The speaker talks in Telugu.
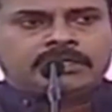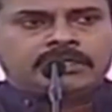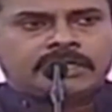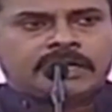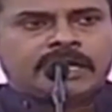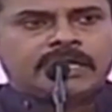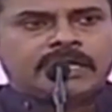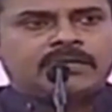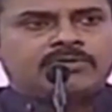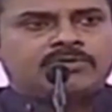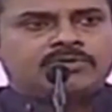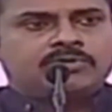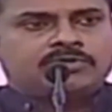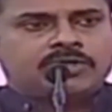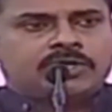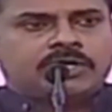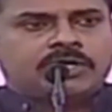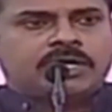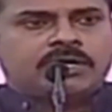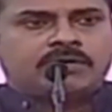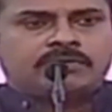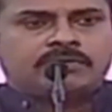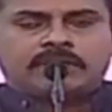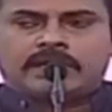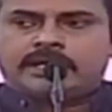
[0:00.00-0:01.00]
ఎలాంటి
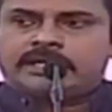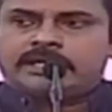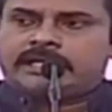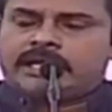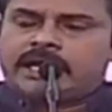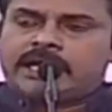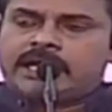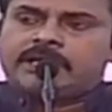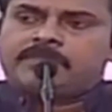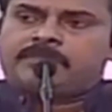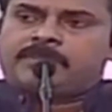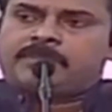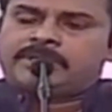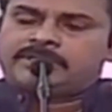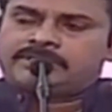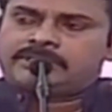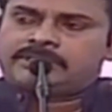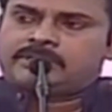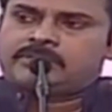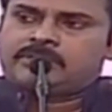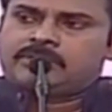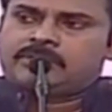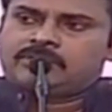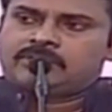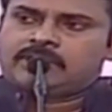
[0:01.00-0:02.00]
ఉద్యోగాలు ఉండాలి ఎలాంటి
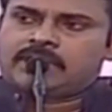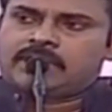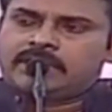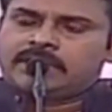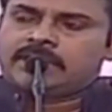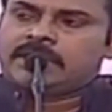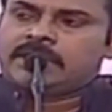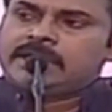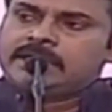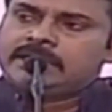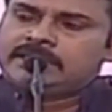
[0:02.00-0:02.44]
పరిశ్రమలు ఉండాలి